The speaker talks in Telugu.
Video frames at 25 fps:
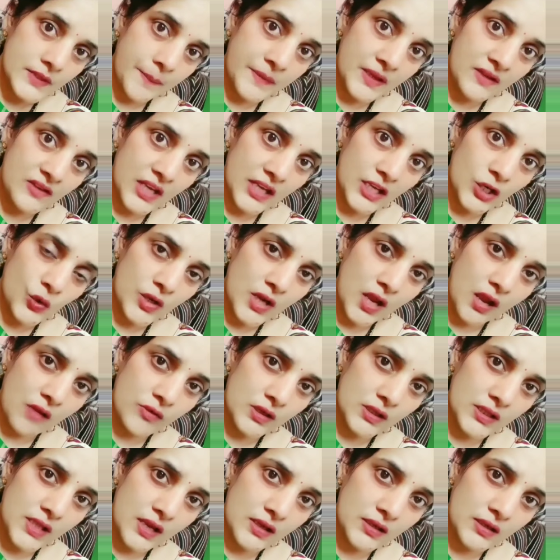ఒప్పందం
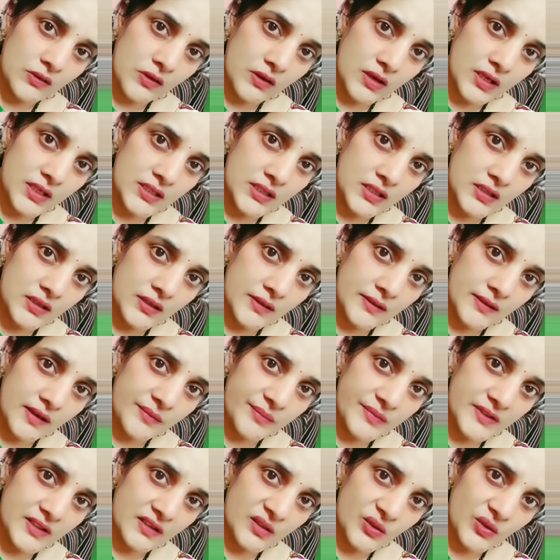లేకుండా ఒకదానికి ఒకటి నీకు
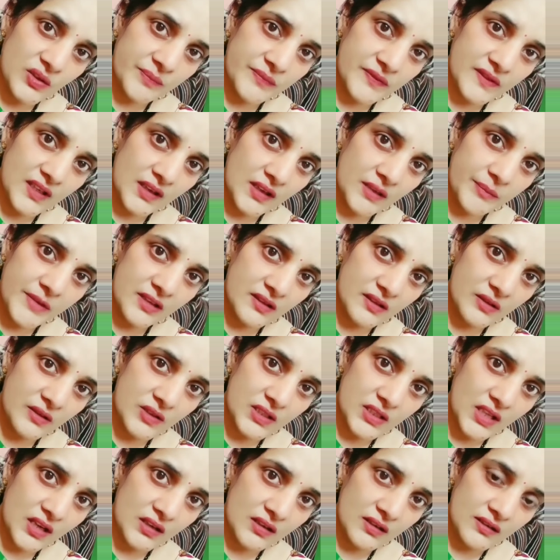నచ్చినట్టు చెప్తే
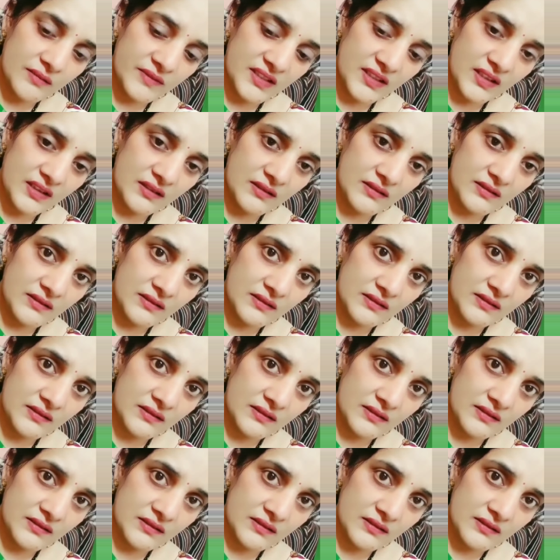మాత్రం తను